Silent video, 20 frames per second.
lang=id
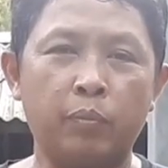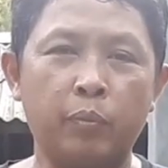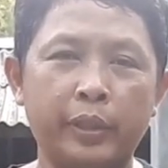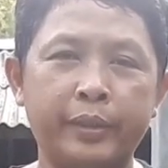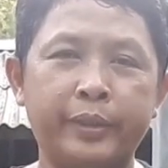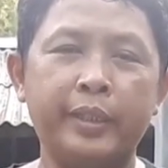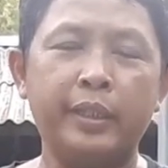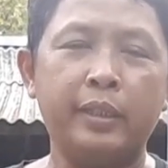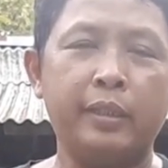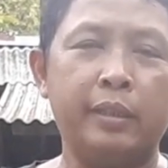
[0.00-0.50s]

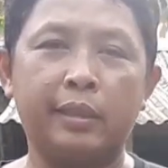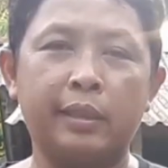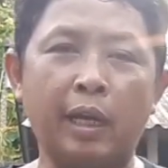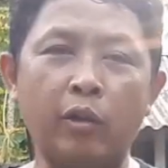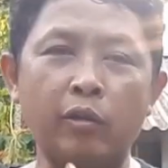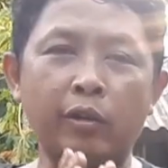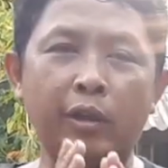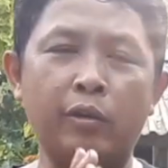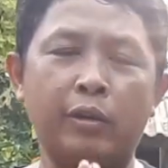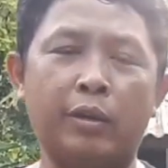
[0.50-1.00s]
seperti
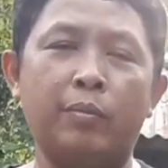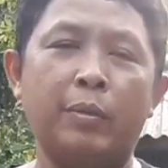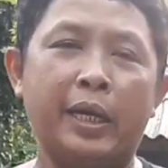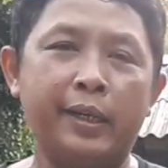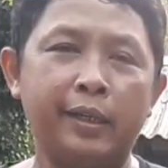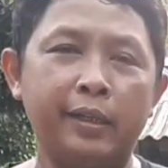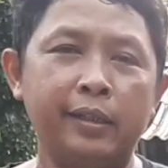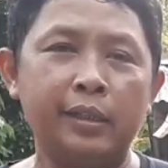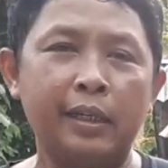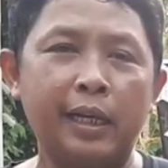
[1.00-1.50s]
tahun-tahun
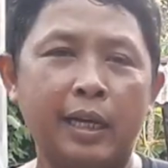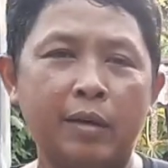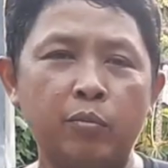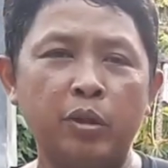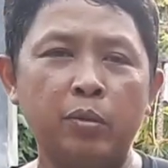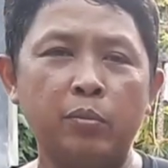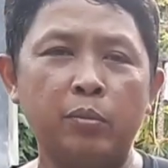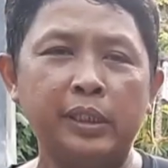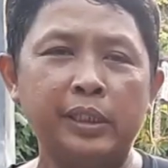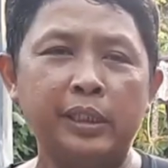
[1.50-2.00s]
kemarin
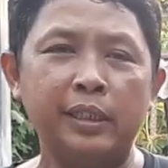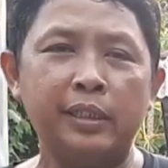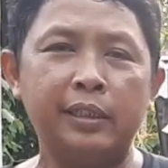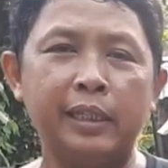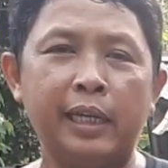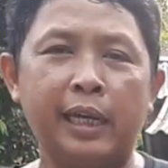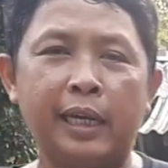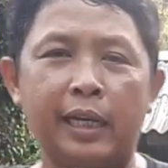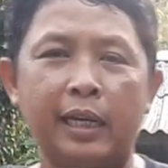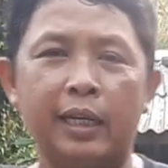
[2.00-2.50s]
Kami
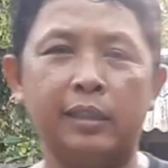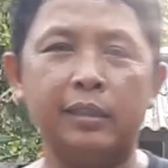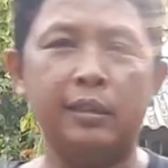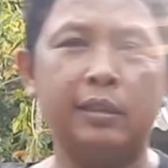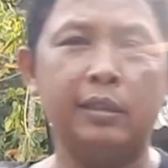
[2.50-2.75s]
menyediakan